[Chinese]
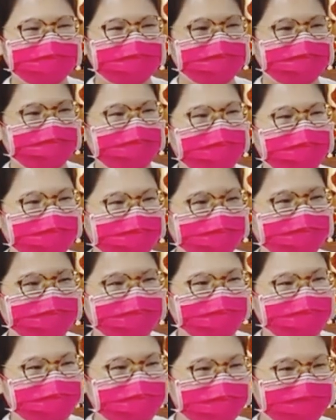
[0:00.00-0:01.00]
二楼、三
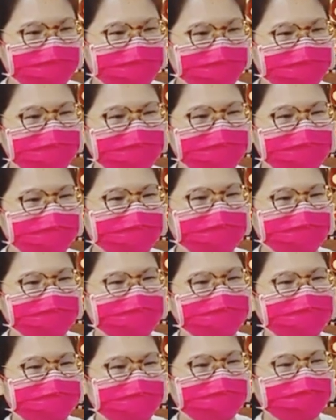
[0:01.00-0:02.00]
楼、四楼、五楼，
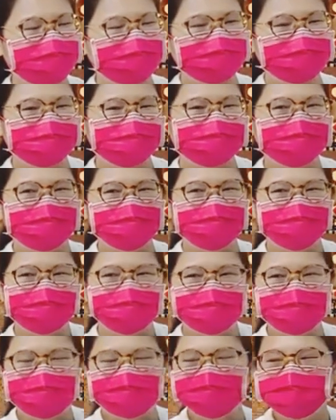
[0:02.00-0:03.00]
拔龟。
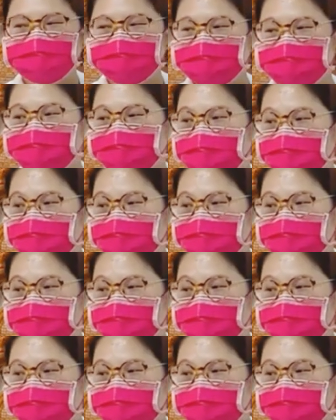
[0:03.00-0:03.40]
那一楼一